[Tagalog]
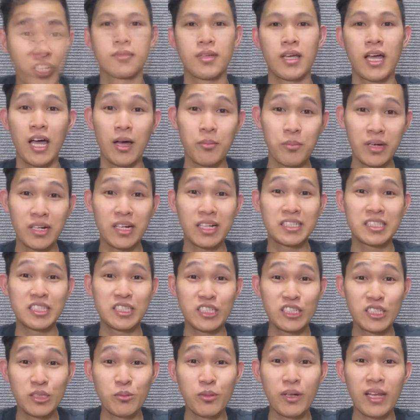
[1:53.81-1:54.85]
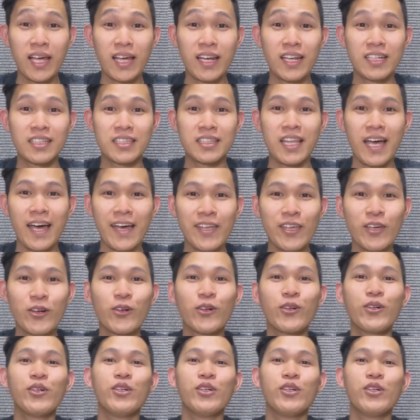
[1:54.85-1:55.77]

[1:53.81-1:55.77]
Habang nagsisimula lang tayo,